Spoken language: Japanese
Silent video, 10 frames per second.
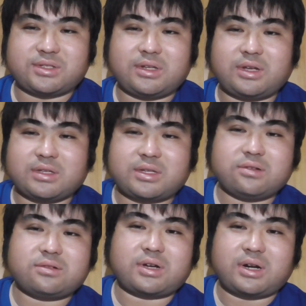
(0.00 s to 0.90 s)
左あ左
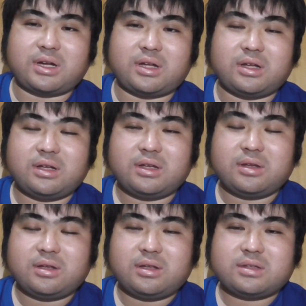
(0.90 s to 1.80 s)
翼から、
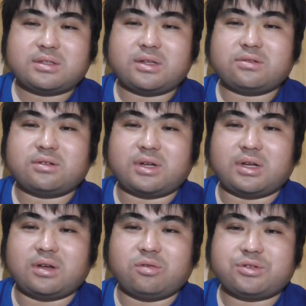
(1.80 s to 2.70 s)
左翼
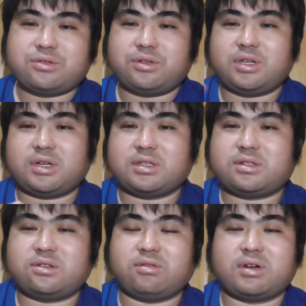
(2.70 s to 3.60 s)
が保守を批判
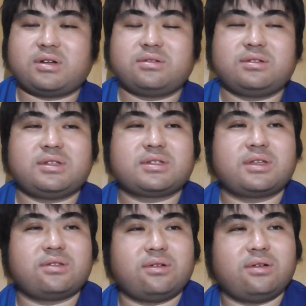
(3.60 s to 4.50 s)
するのはわかるんです
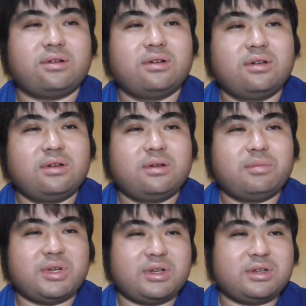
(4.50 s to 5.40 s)
けど、
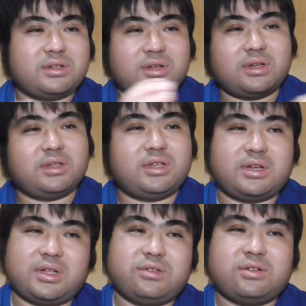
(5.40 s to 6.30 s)
まあ、
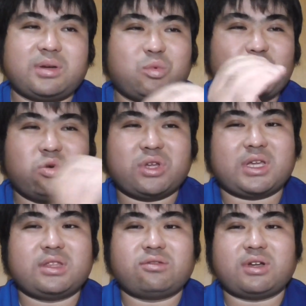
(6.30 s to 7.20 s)
批判ていうかもう攻
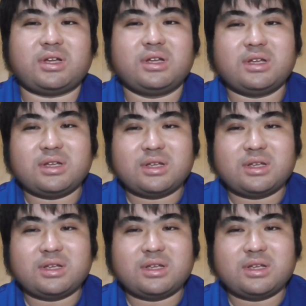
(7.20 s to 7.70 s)
撃とか、